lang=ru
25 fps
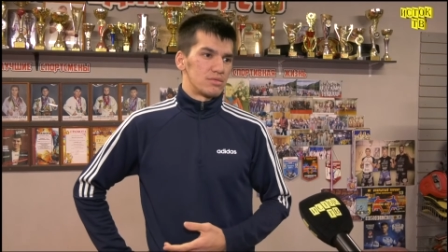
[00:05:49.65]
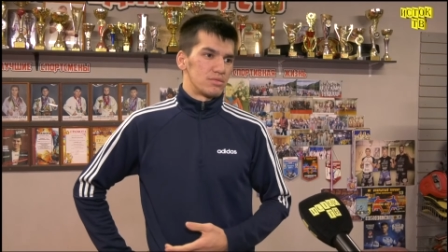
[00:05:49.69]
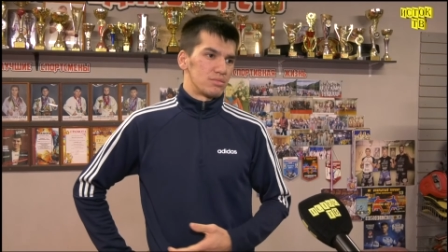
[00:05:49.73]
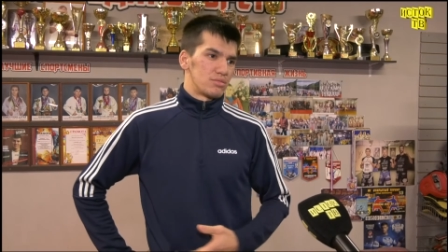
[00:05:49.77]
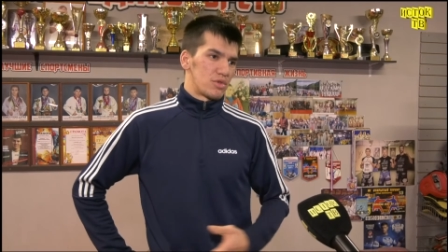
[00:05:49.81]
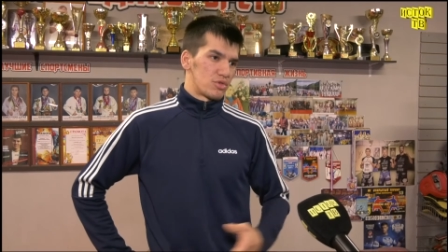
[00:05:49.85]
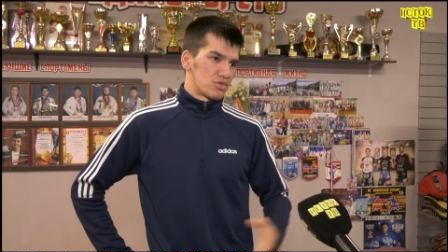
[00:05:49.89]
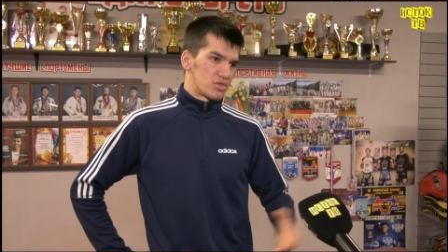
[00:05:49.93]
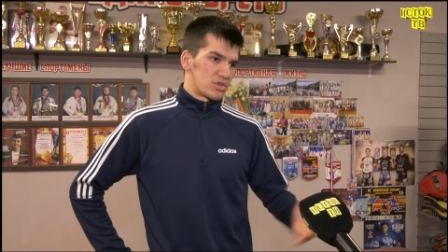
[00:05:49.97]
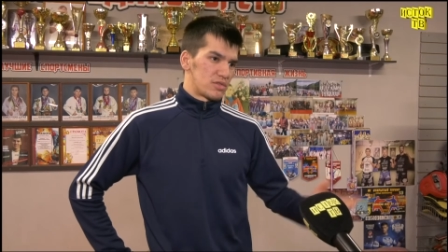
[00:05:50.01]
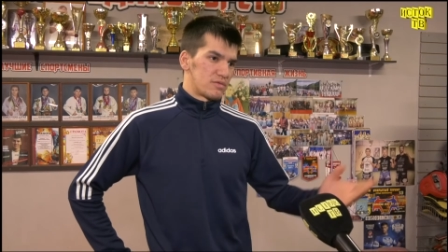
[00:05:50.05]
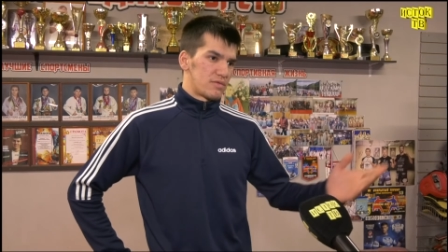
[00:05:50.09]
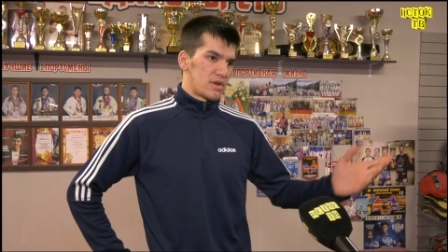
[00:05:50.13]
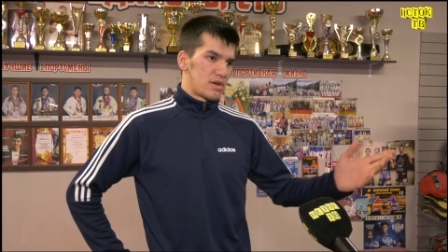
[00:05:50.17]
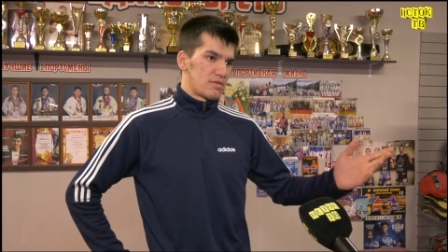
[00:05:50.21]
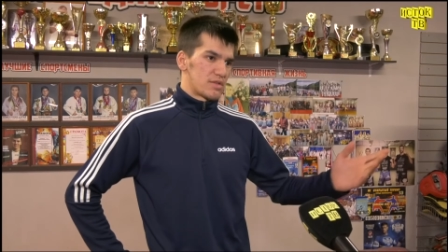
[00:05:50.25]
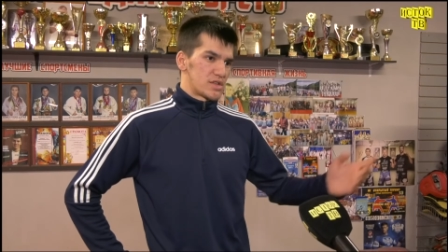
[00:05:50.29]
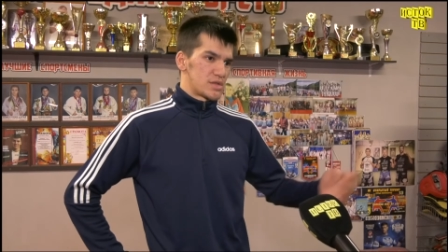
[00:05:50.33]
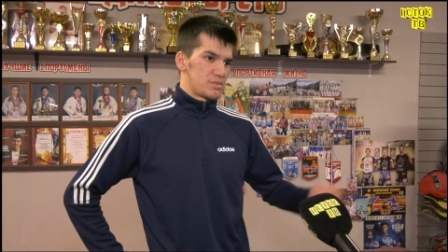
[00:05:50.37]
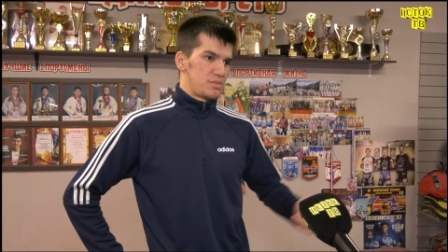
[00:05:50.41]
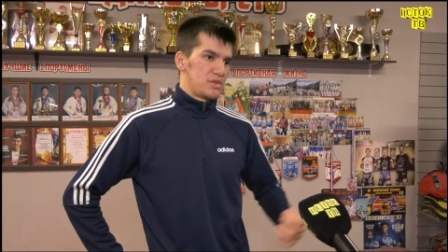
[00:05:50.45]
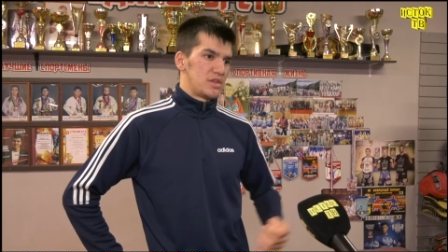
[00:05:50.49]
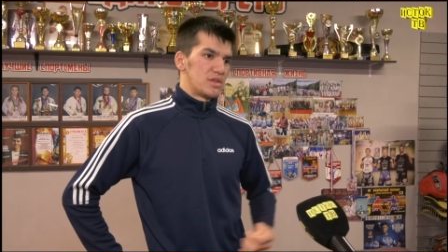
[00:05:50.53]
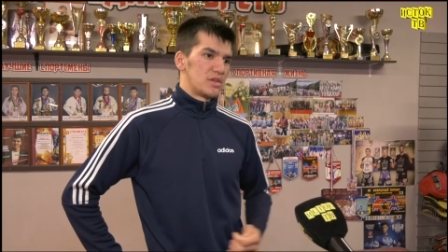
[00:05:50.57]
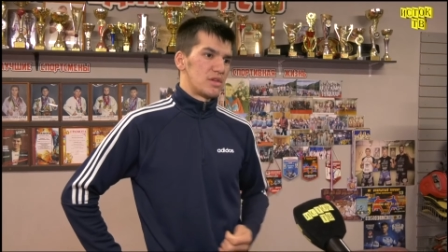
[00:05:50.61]
У меня уже два
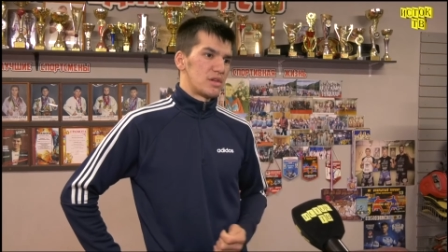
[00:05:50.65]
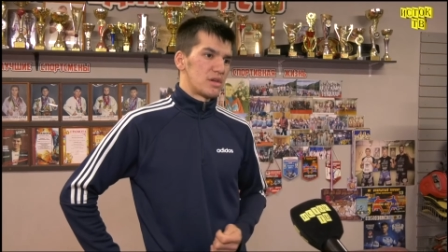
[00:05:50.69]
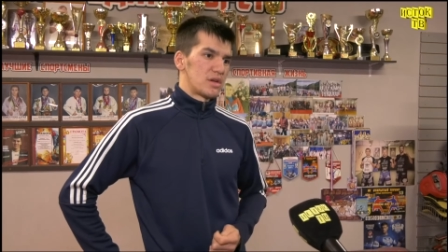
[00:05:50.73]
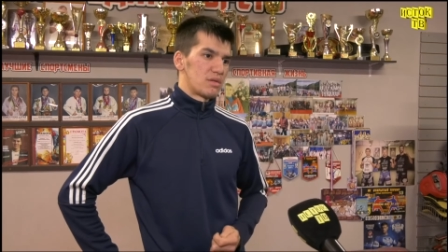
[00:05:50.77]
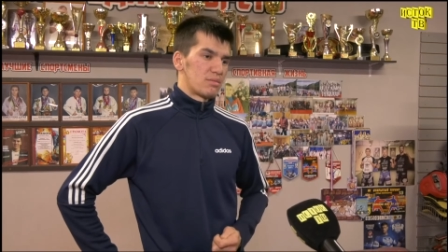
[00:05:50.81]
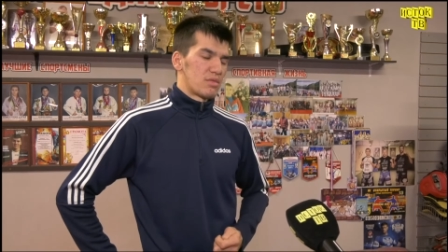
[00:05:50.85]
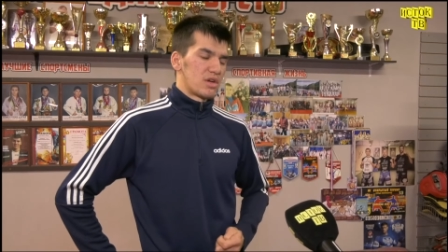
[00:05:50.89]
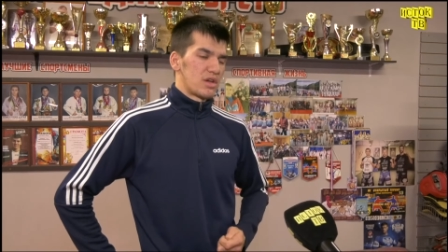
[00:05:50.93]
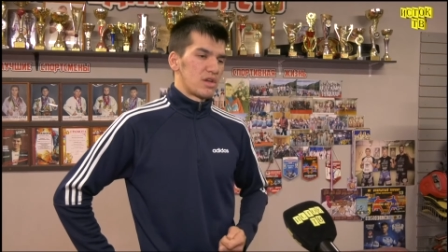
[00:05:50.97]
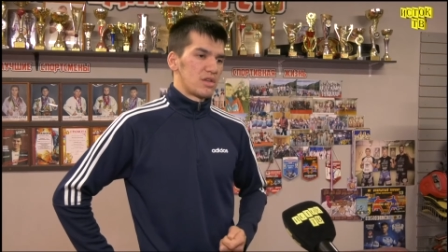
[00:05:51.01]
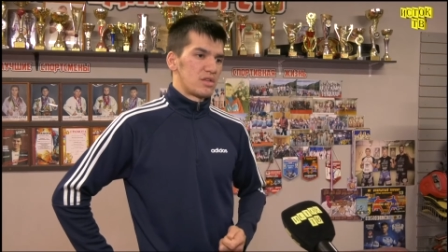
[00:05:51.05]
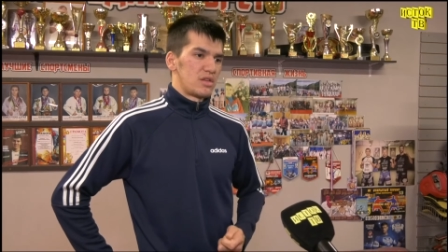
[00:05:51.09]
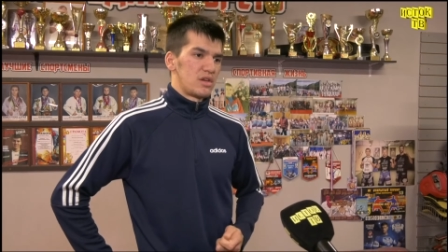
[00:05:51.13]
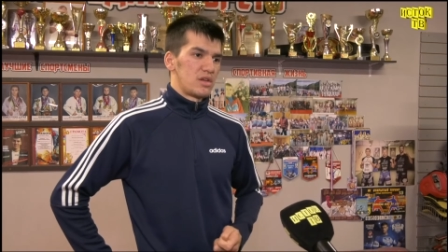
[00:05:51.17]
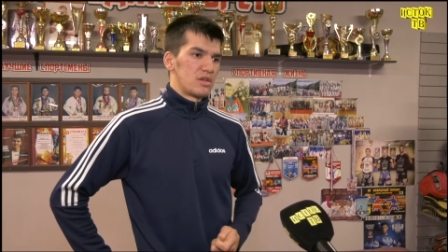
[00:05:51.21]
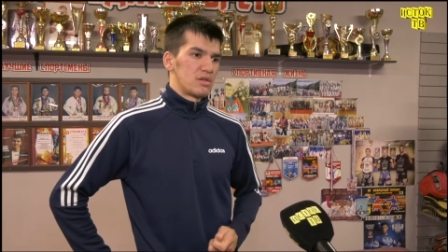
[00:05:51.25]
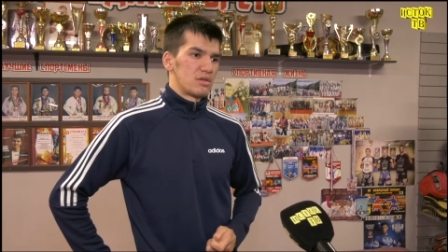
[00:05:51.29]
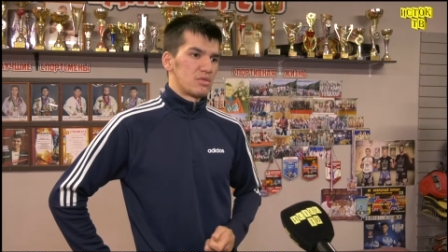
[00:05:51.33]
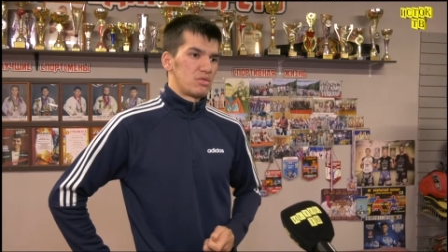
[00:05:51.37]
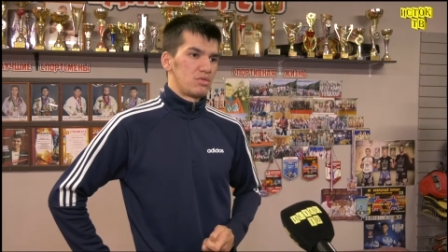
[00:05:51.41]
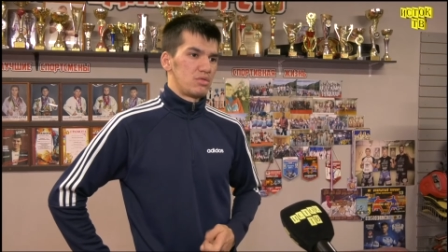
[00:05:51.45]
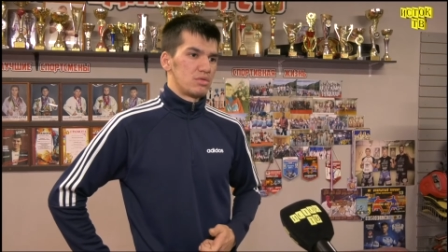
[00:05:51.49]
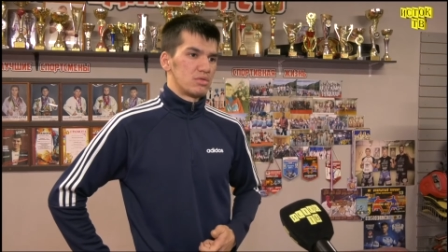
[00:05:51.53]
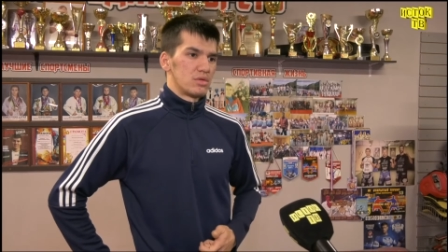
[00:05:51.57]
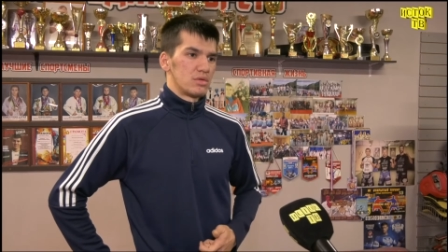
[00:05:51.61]
воспитанника моих
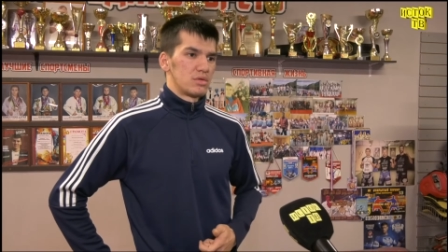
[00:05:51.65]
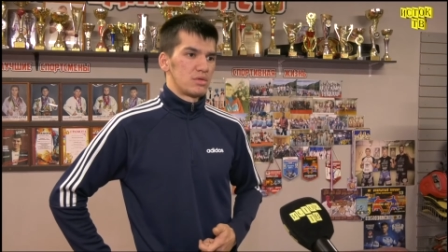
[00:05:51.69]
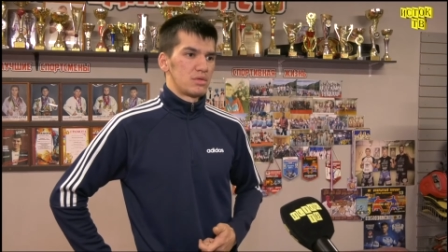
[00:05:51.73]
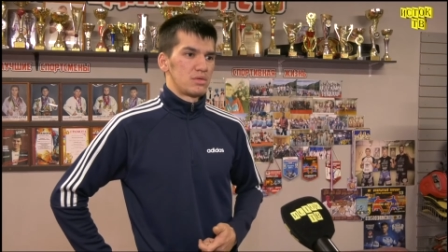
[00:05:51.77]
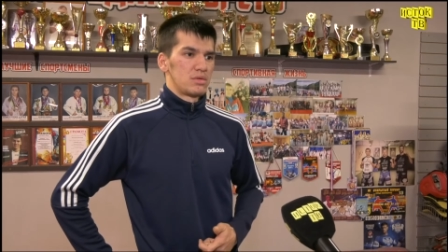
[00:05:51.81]
тренируют